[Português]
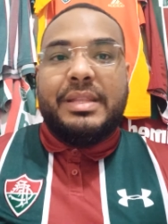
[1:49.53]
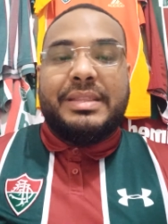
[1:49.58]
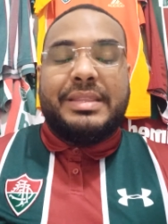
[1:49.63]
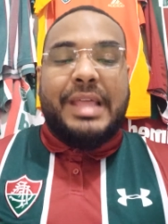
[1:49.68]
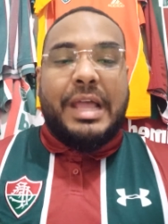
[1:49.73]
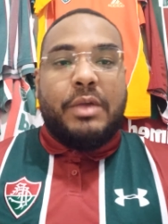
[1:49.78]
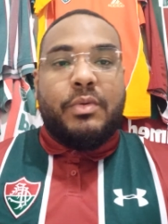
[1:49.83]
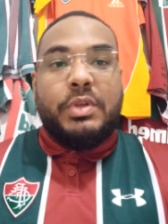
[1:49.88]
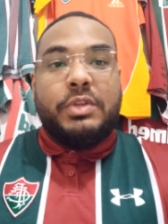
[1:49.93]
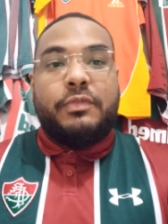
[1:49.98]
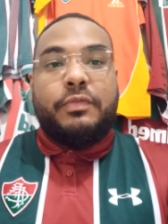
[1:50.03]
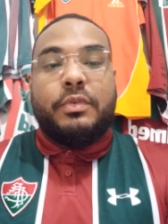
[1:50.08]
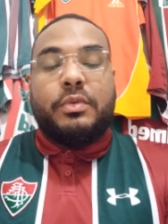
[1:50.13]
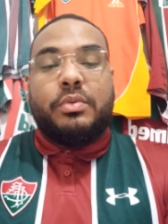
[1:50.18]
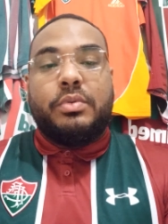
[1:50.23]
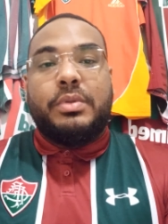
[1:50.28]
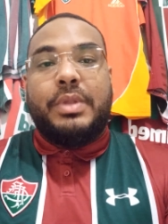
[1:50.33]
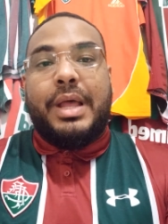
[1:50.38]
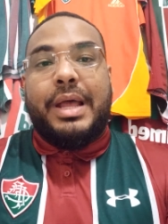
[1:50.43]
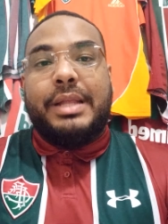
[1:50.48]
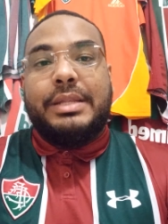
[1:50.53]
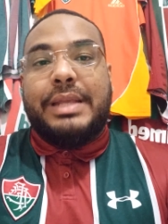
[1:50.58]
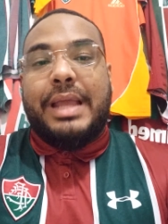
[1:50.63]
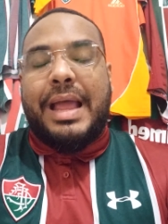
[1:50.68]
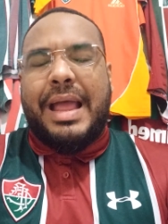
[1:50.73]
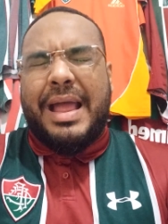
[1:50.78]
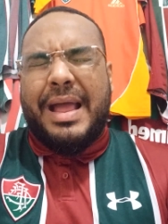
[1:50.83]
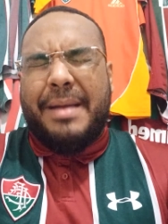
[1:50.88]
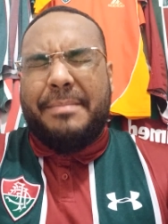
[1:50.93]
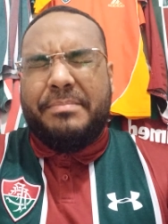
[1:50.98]
tá com dificuldade
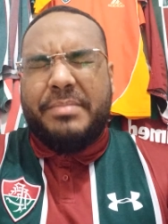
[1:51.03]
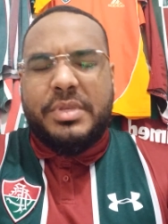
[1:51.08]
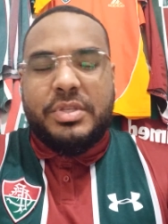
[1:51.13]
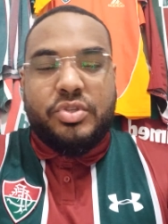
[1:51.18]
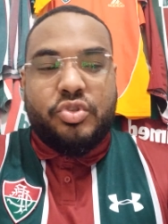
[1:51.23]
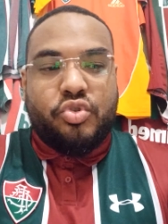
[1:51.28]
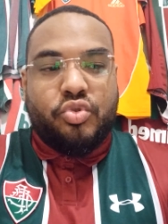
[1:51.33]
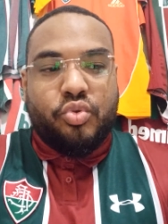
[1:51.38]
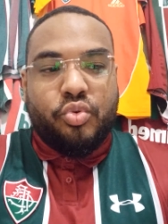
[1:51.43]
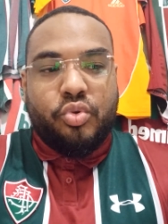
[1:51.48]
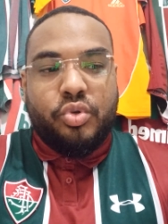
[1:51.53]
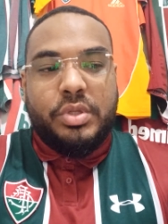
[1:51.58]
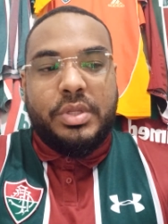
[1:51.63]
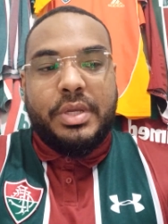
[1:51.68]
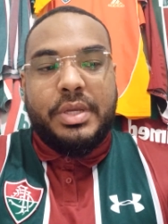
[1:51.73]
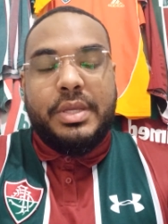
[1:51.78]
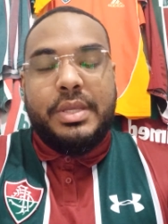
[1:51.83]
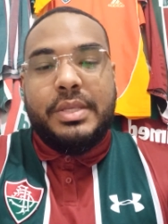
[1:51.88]
absurda.